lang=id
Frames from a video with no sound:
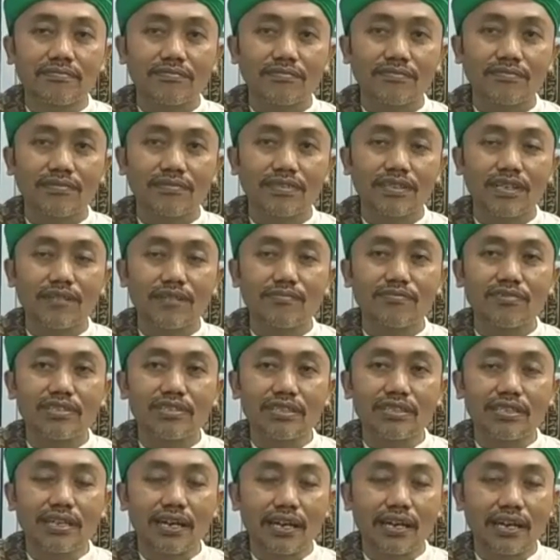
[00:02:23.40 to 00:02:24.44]

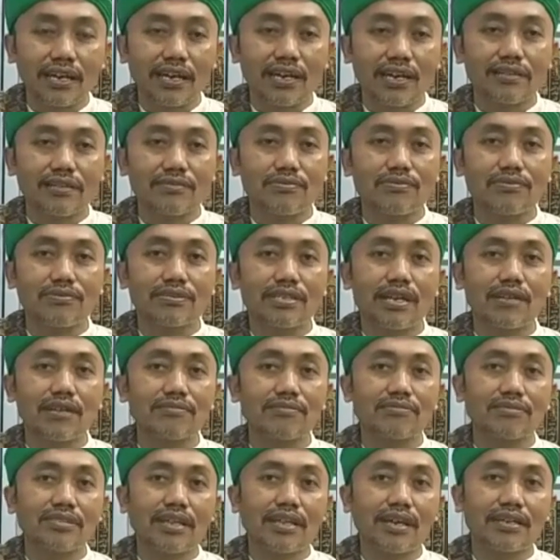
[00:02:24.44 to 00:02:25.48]
Kemudian
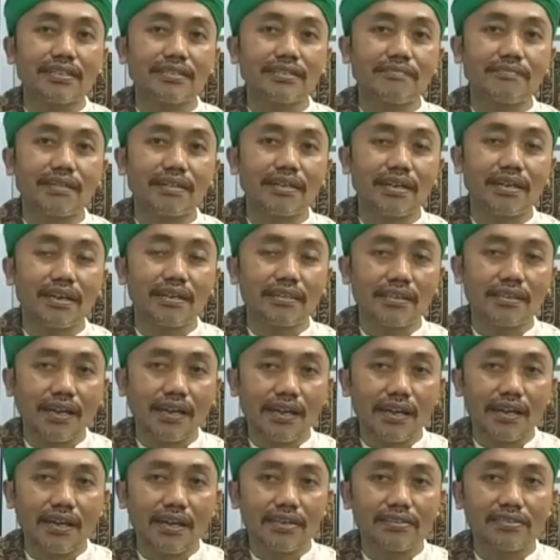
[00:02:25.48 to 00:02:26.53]
hutang-hutang
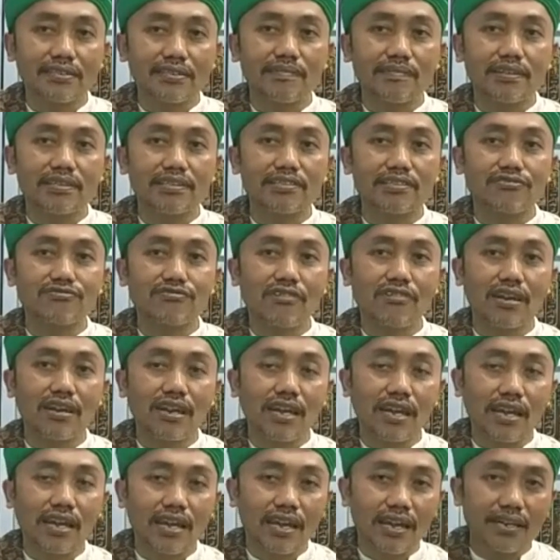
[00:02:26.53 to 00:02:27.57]
ibadahnya seperti
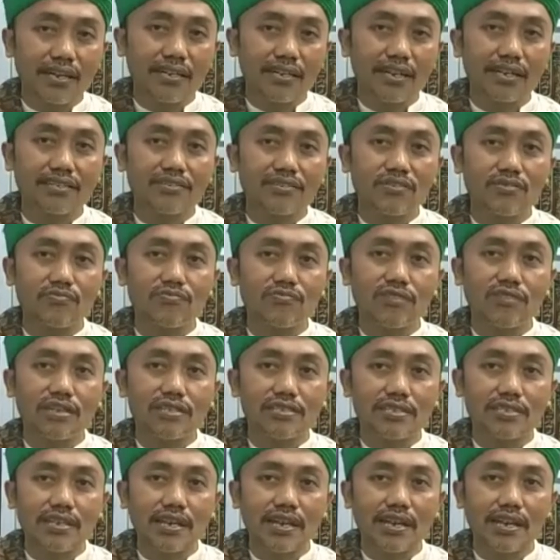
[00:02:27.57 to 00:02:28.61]
sholat atau
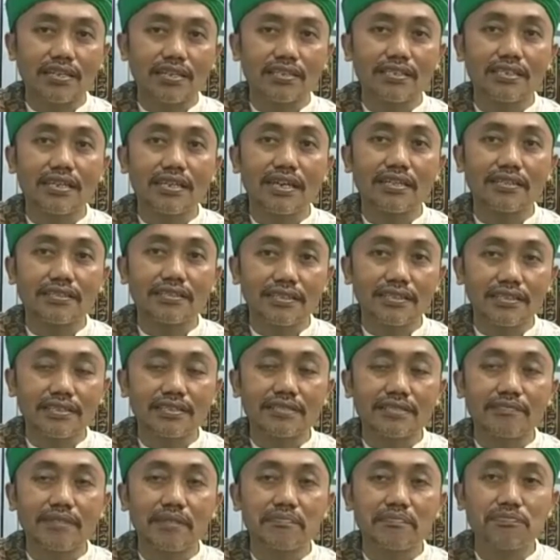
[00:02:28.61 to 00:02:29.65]
puasa diganti
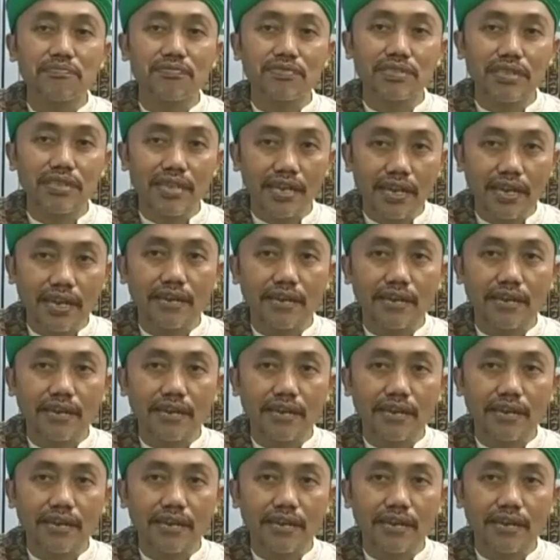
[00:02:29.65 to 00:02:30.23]
semampunya.